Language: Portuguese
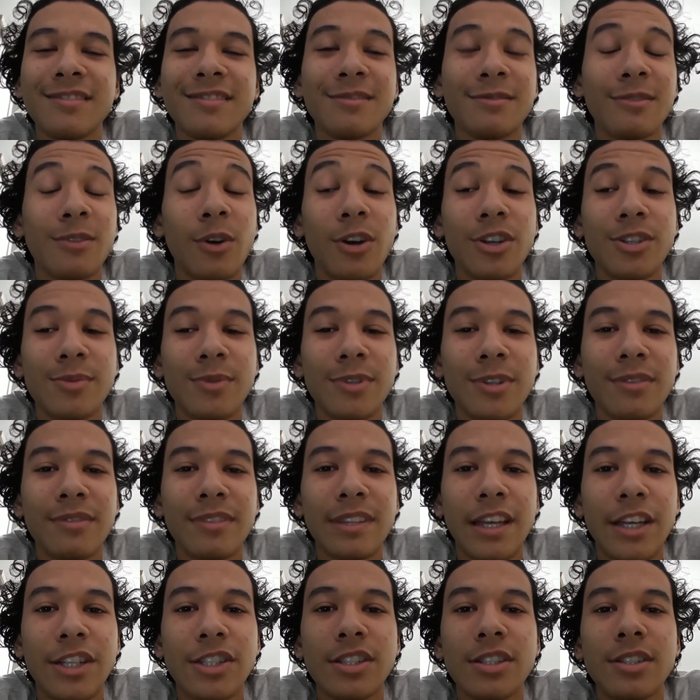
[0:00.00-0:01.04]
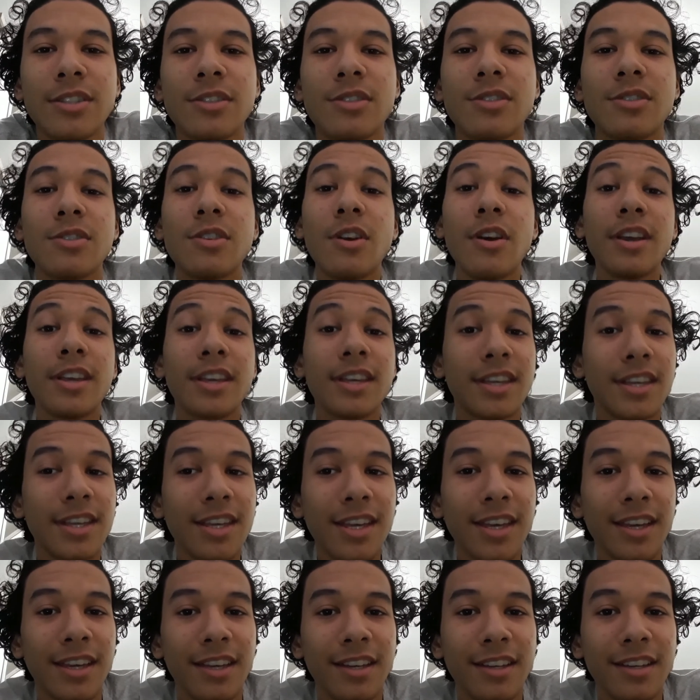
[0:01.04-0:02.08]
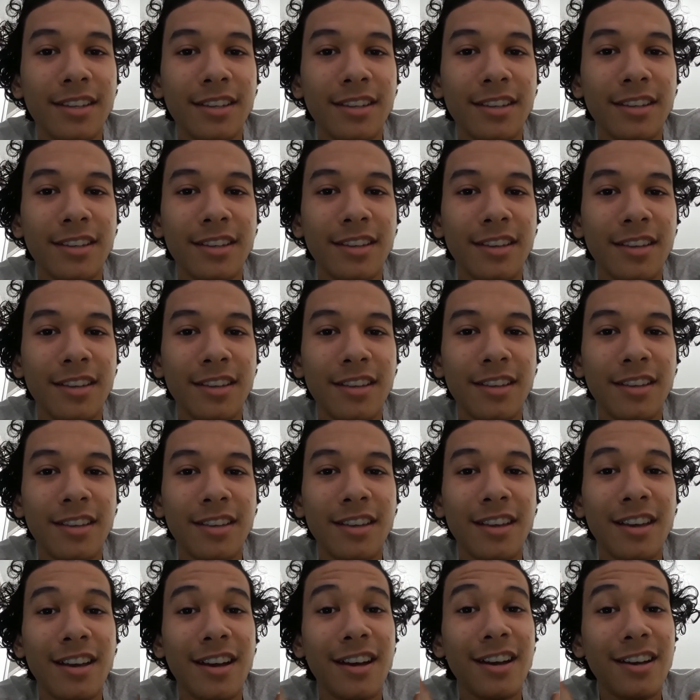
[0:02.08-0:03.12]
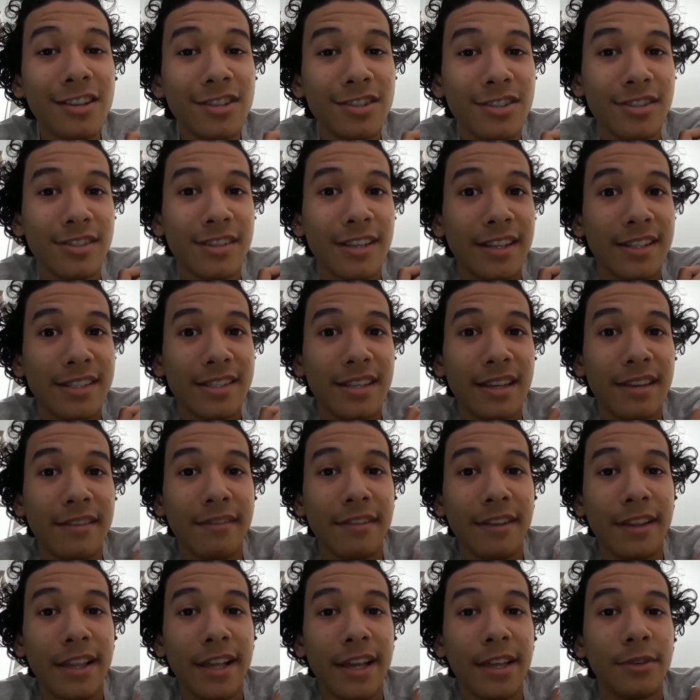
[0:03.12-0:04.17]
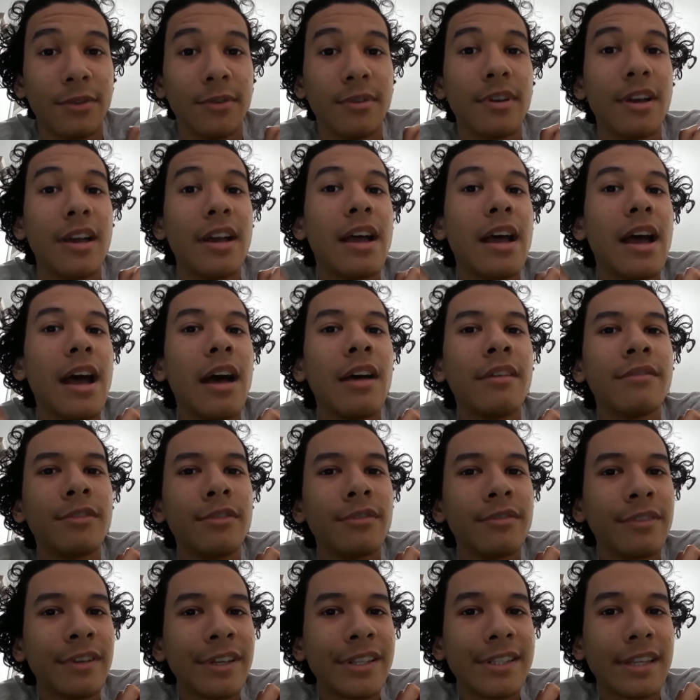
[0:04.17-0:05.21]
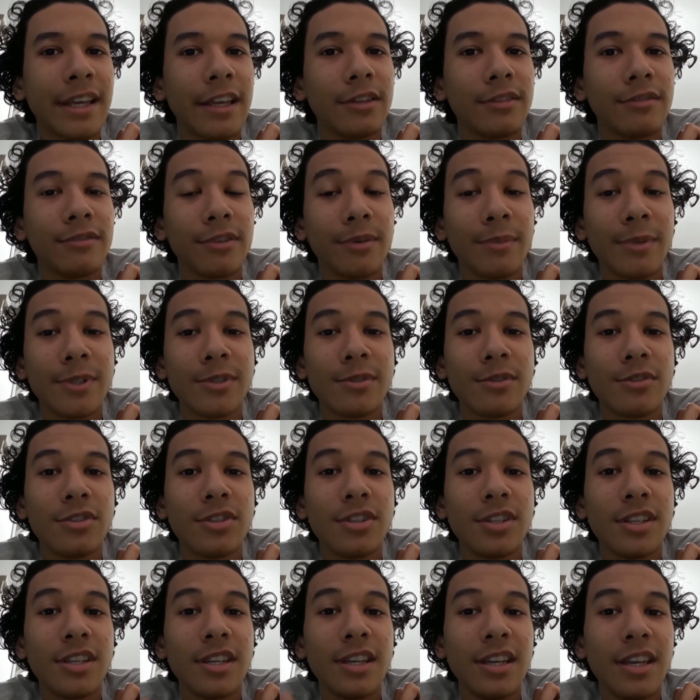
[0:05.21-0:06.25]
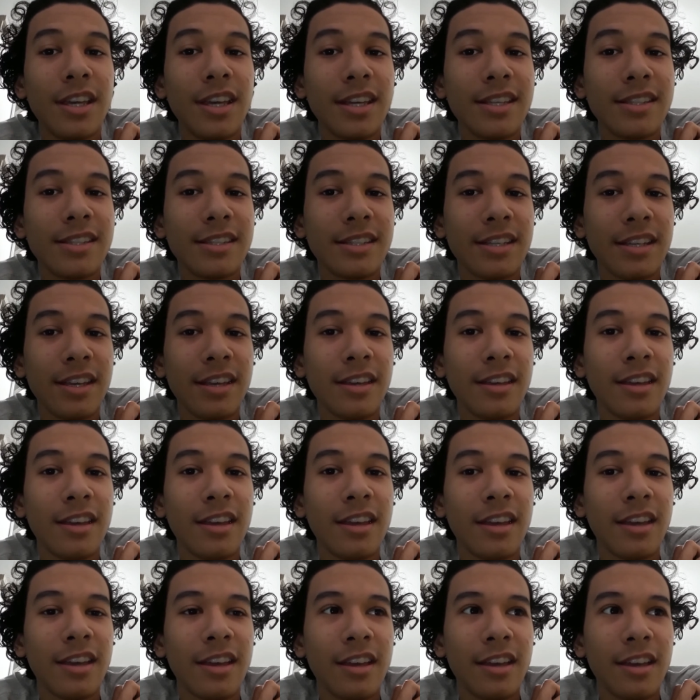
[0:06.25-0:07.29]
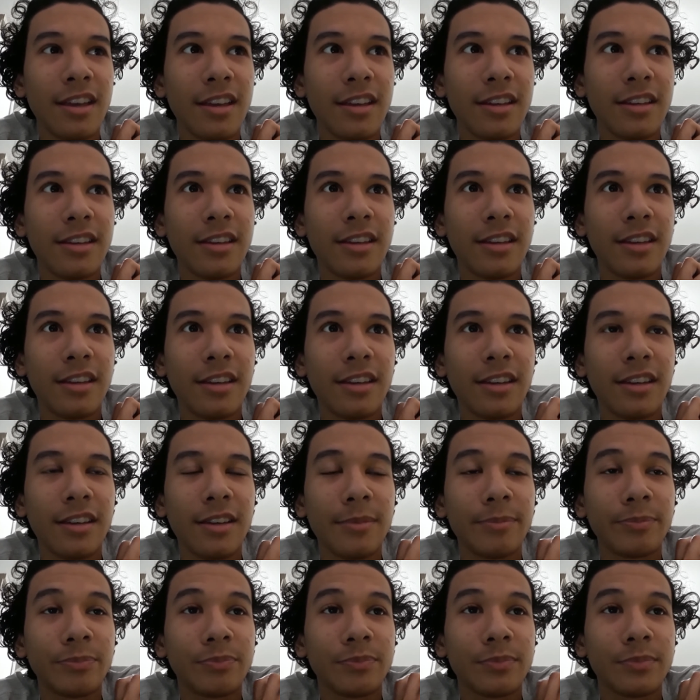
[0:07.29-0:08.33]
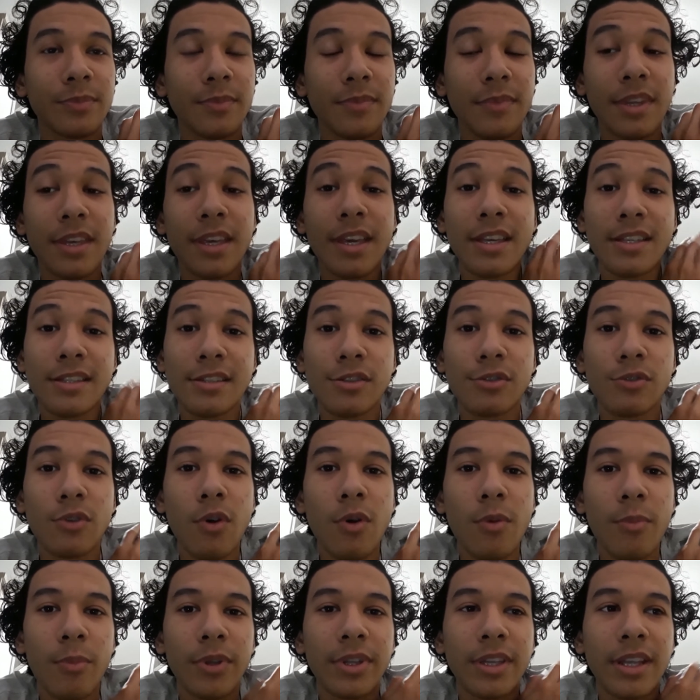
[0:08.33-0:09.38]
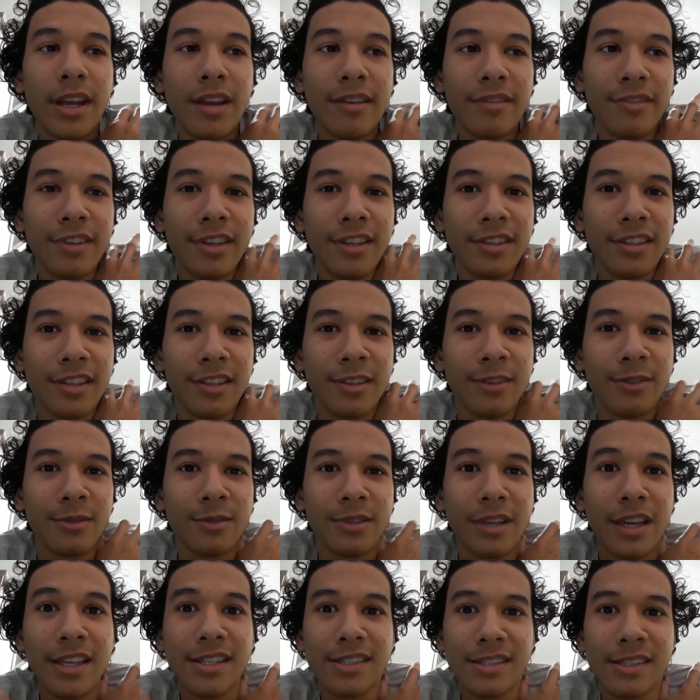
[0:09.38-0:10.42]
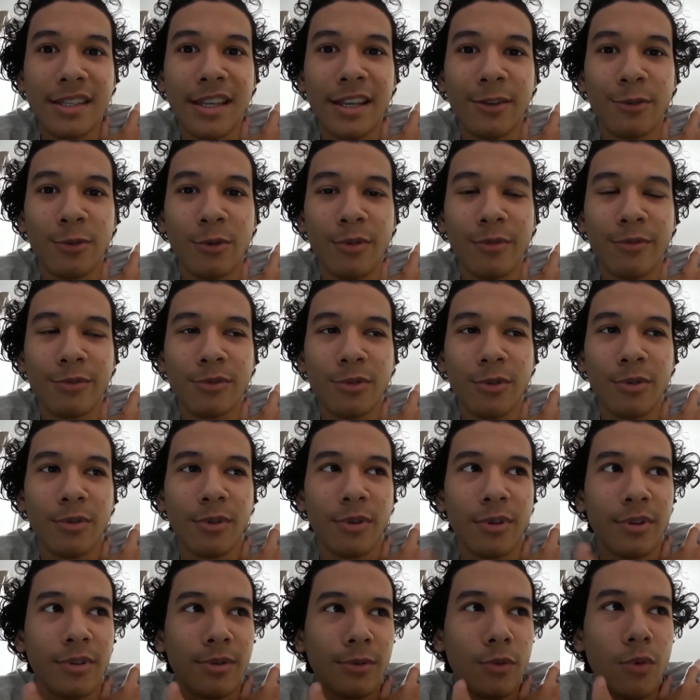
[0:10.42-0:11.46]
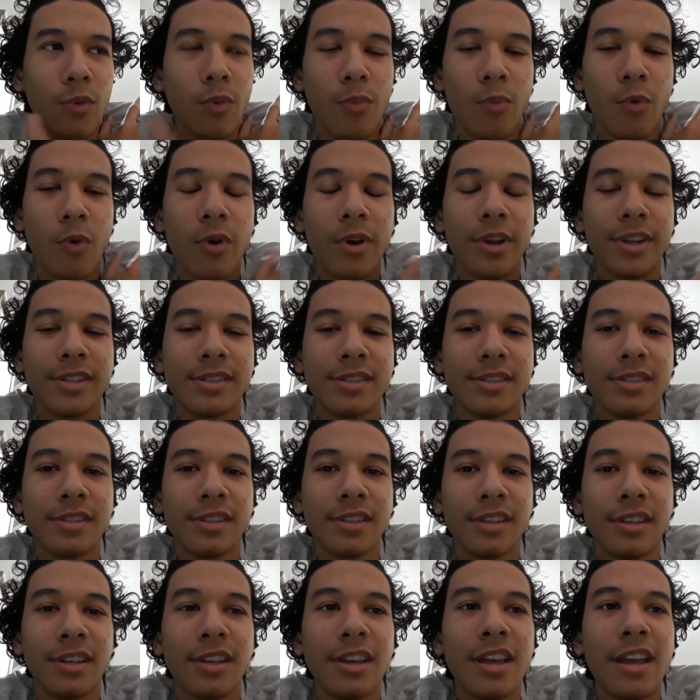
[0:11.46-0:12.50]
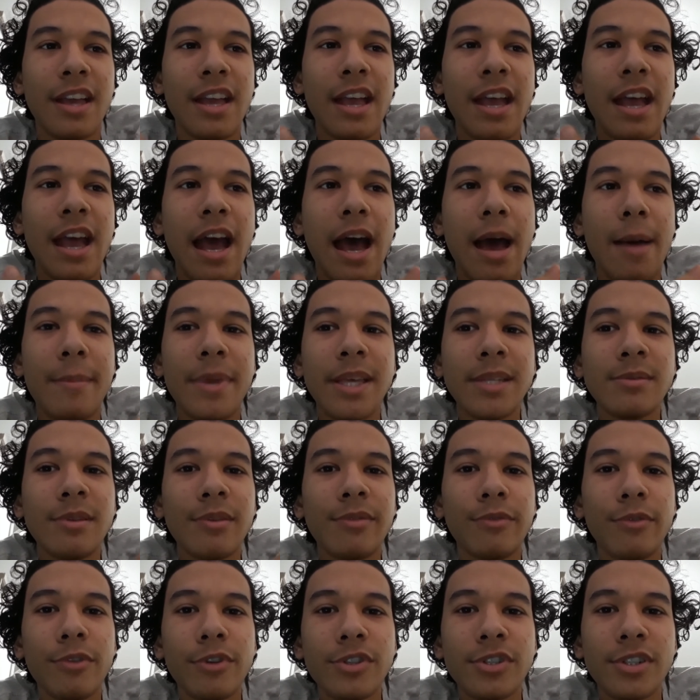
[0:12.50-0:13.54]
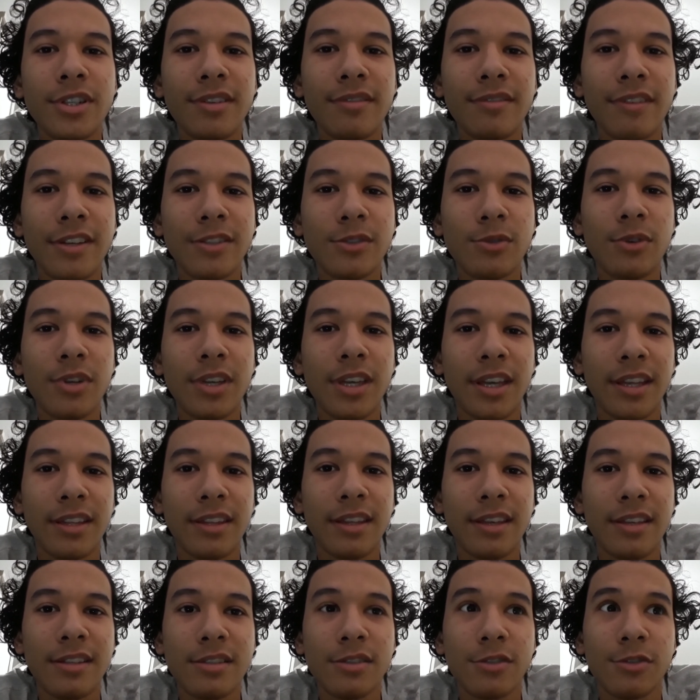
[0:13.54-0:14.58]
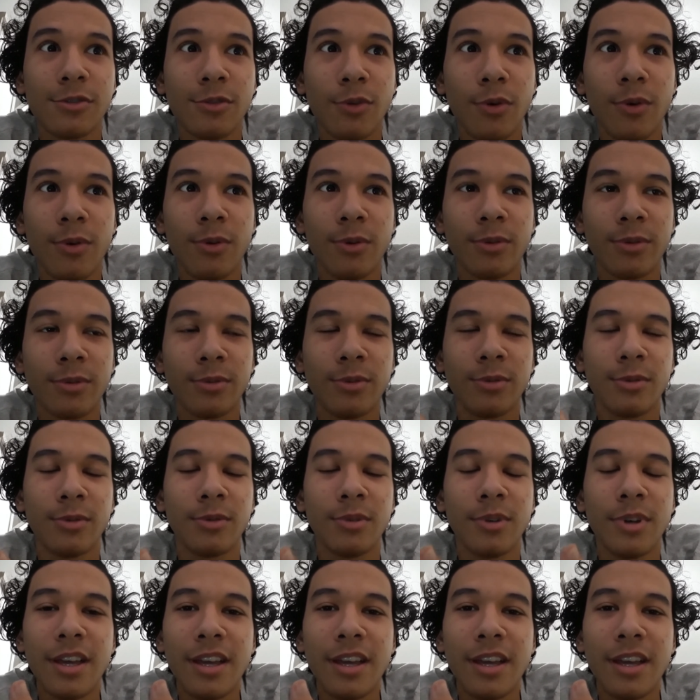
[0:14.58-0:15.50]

ótima novidade. Só que antes dele ser revelado, haviam vazado informações de que ia ser que que esse jogo poderia vir, entendeu? Esse seria o um novo jogo, rumores e a mesma fonte que vazou que ia ter esse jogo do